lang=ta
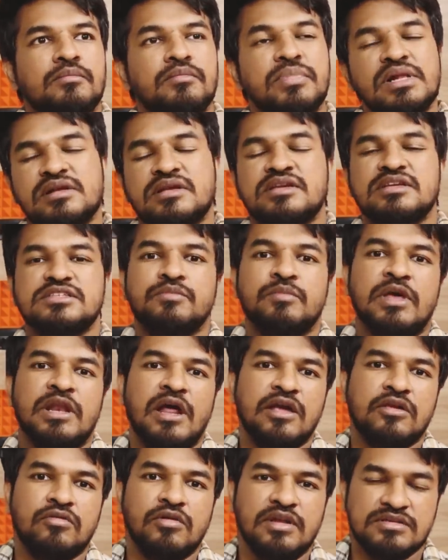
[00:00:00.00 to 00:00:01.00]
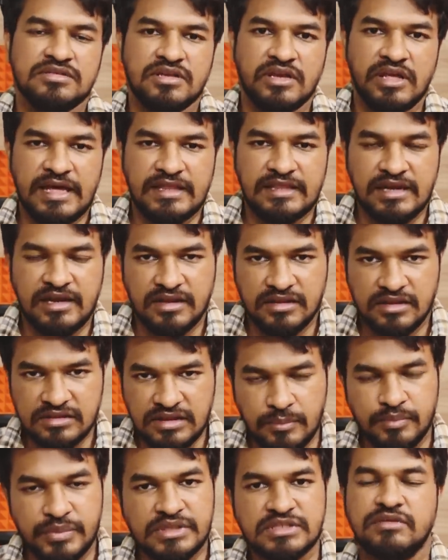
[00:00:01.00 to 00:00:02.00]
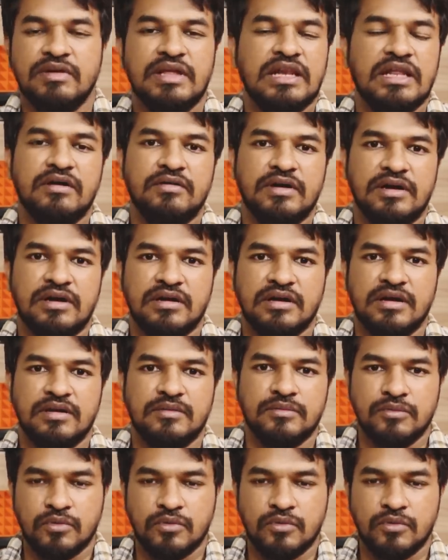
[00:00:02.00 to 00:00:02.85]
பில்கிஸ் மிராக்குலஸ்லி அதிலேருந்து தப்பிச்சு வெளியே வர்றாங்க